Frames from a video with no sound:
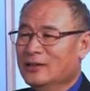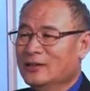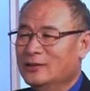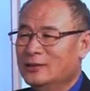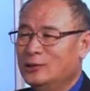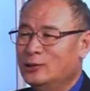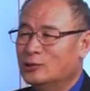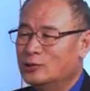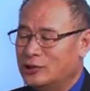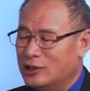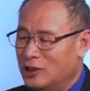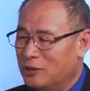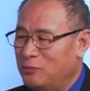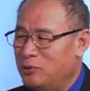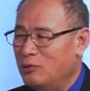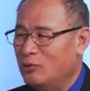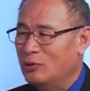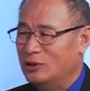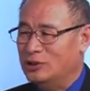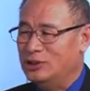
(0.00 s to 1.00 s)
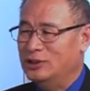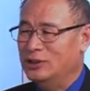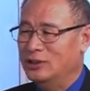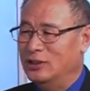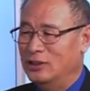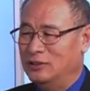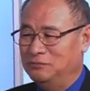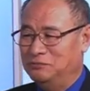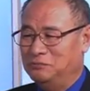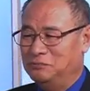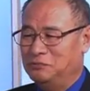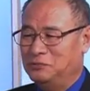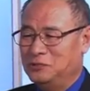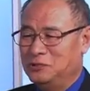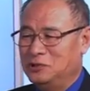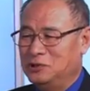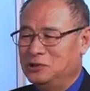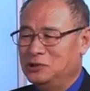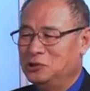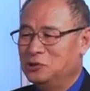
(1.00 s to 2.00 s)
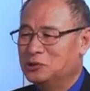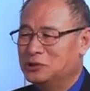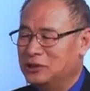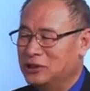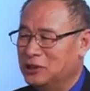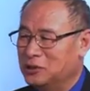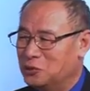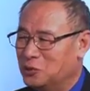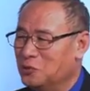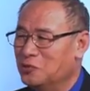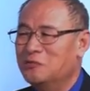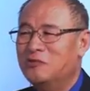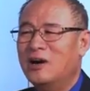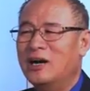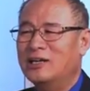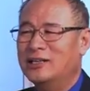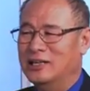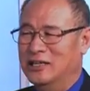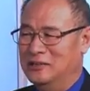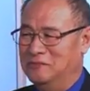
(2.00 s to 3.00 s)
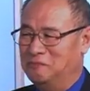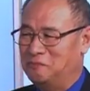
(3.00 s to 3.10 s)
又是一个破车，又是一个东方人。